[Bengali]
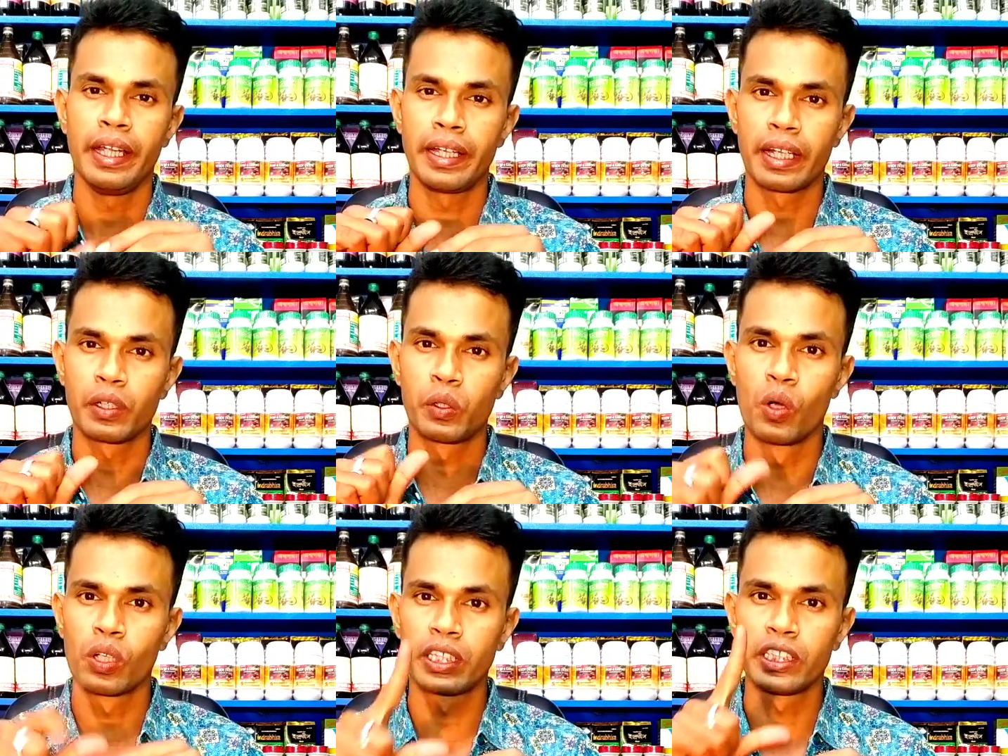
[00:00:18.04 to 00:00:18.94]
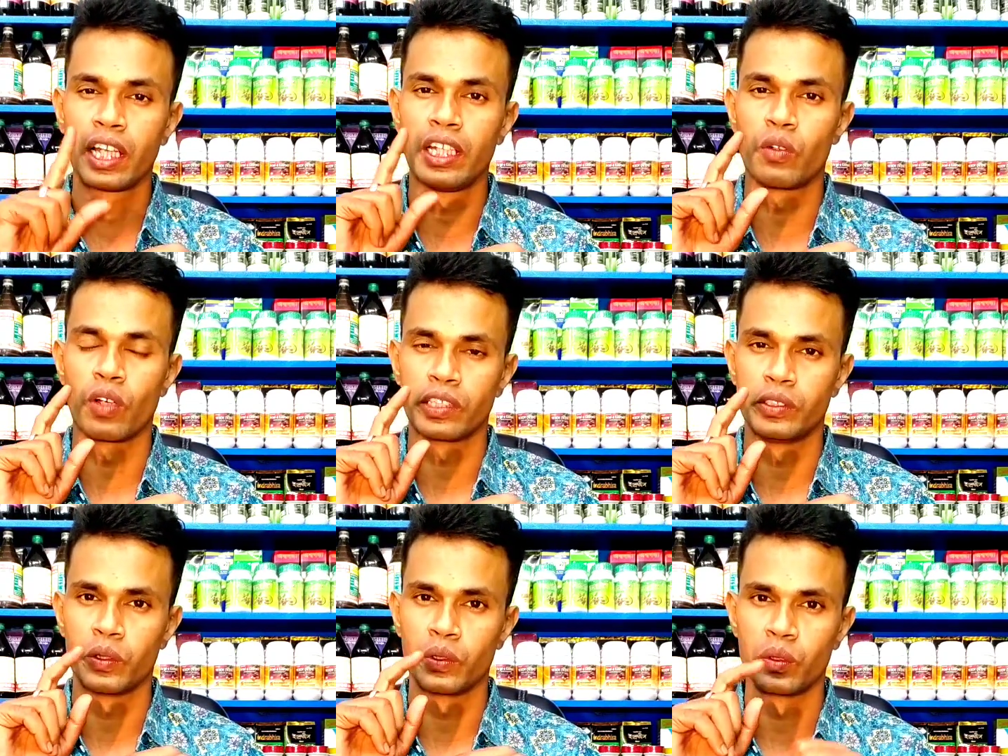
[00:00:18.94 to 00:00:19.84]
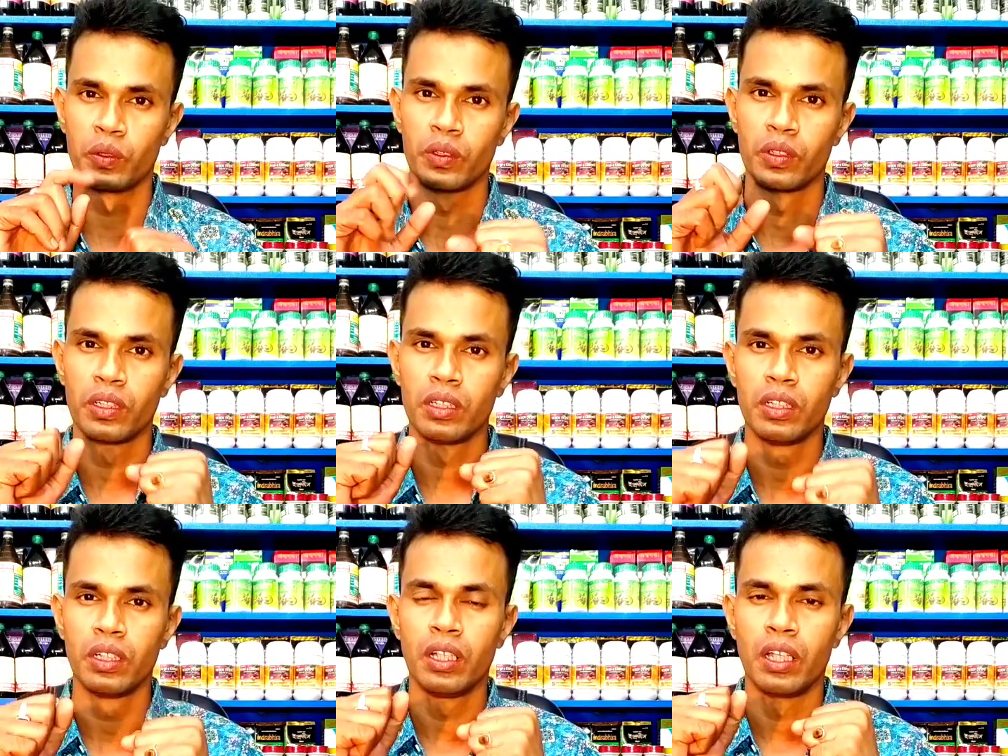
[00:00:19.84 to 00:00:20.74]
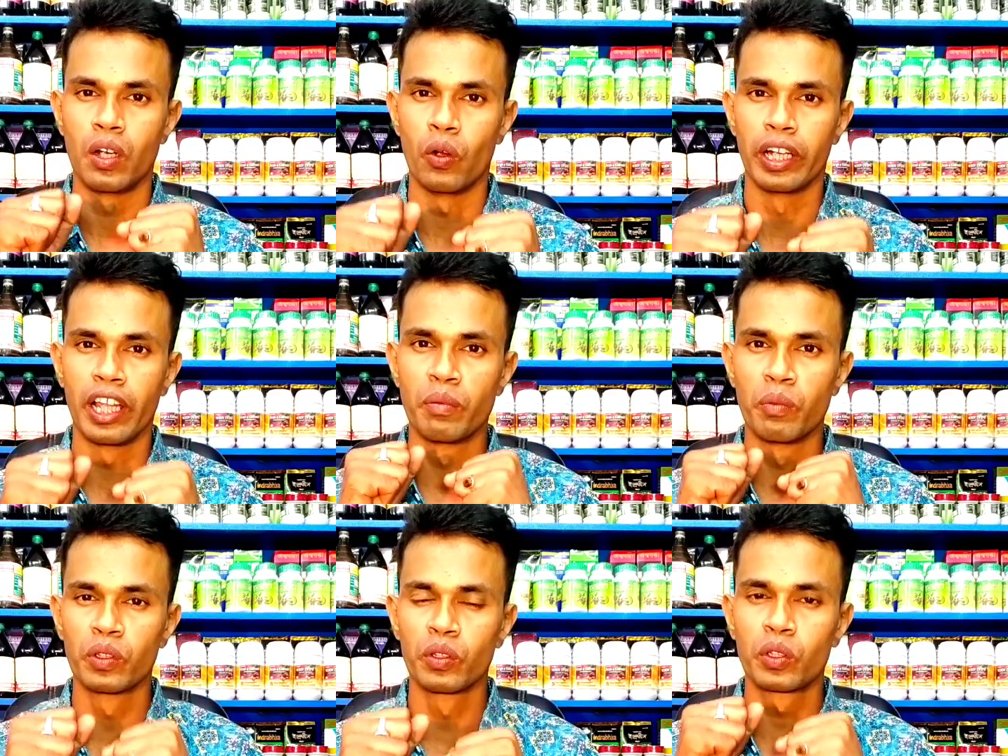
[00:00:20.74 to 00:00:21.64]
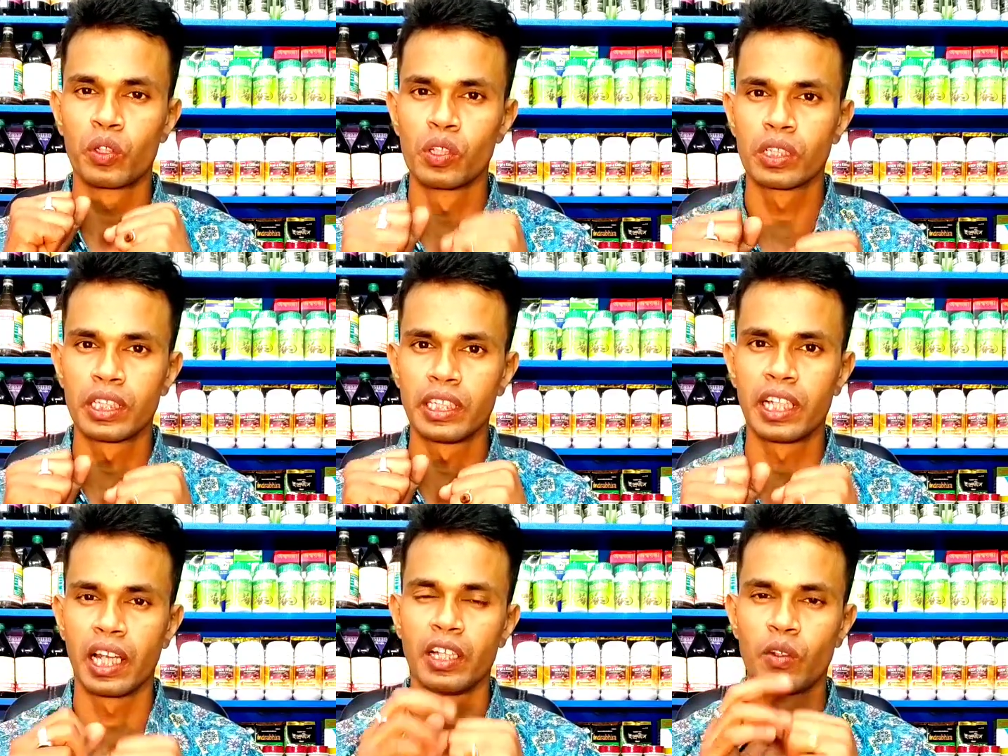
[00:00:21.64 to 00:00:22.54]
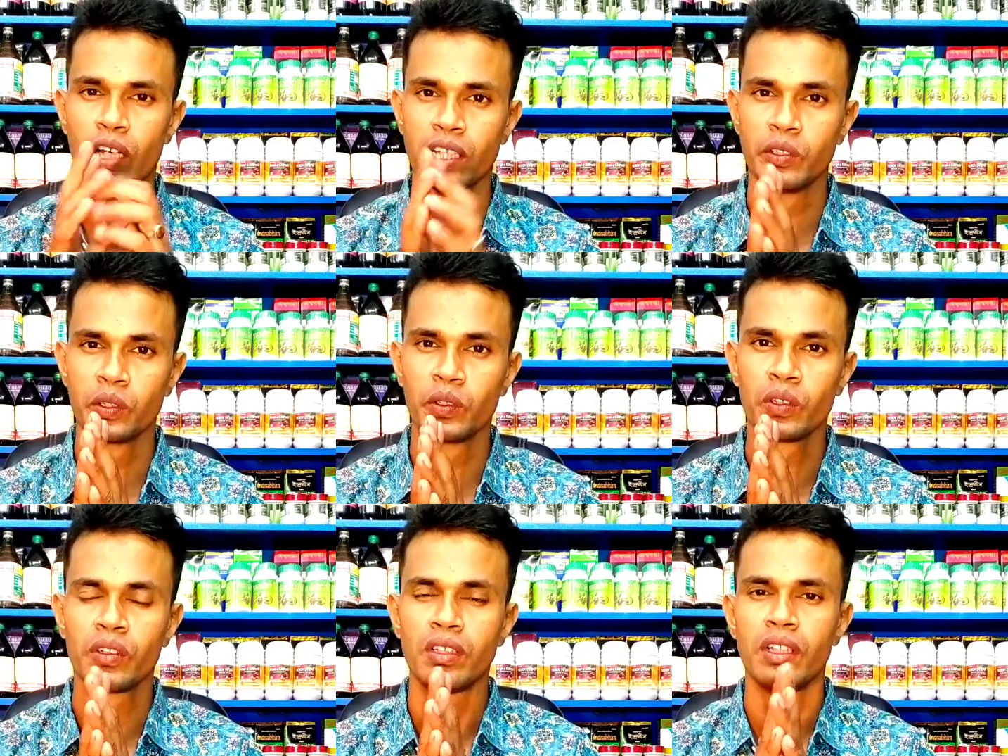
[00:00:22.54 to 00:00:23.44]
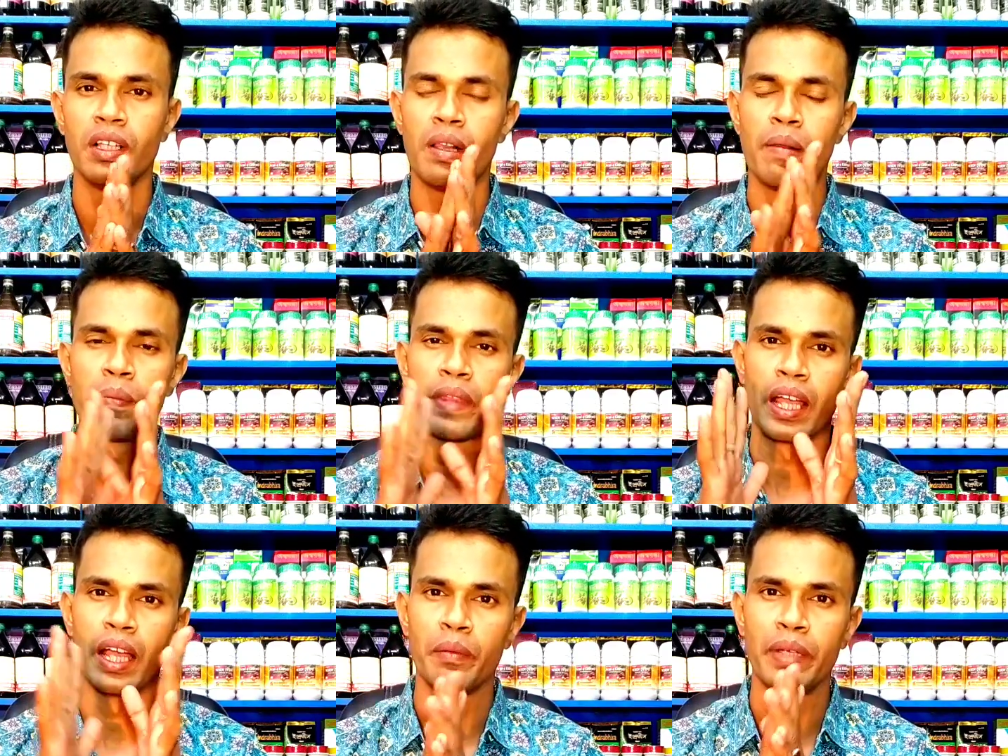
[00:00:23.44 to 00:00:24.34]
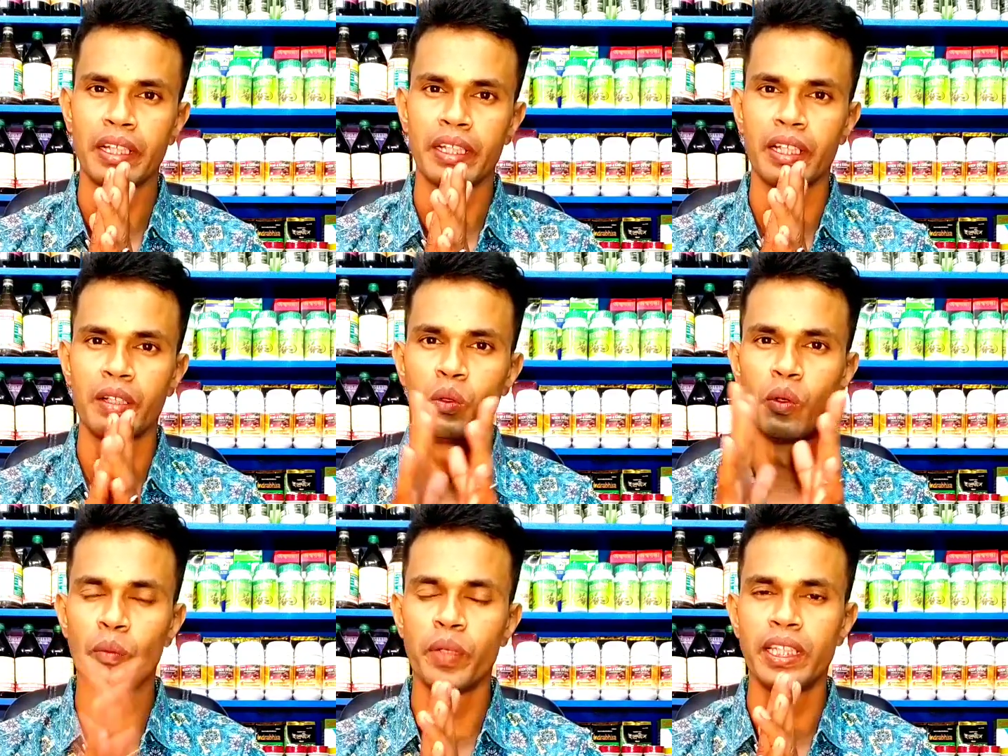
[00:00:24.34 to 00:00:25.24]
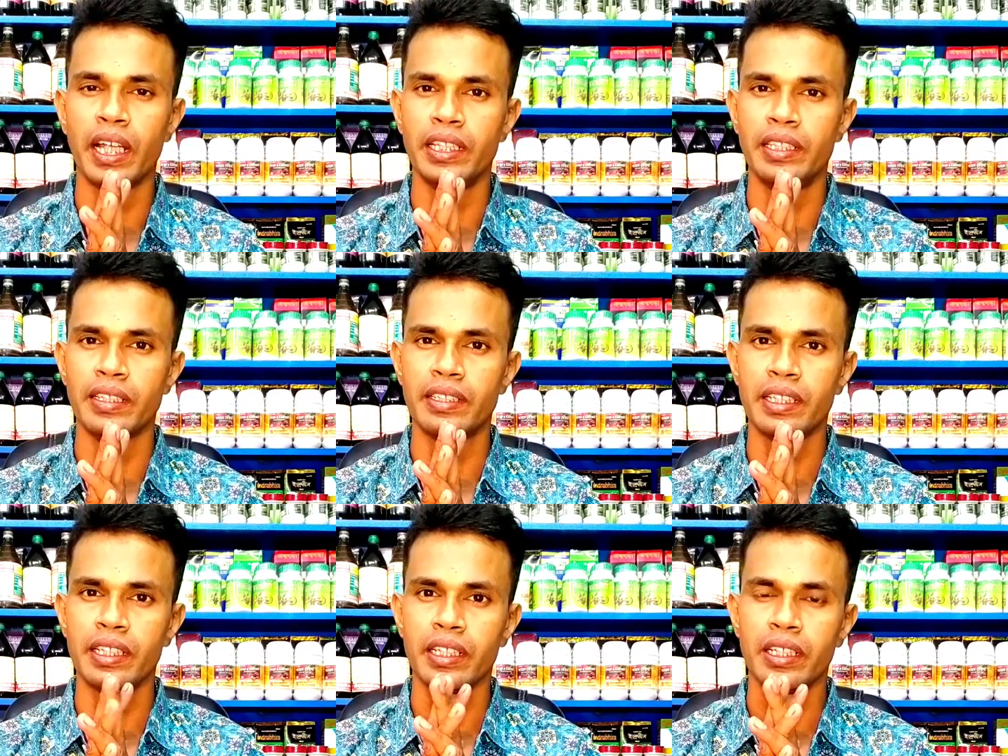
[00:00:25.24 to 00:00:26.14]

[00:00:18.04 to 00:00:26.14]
এটাকে শক্তিশালী করার জন্য রডের মতো শক্তিশালী করার জন্য আমি একটি গুরুবিদ্যা দিতেছি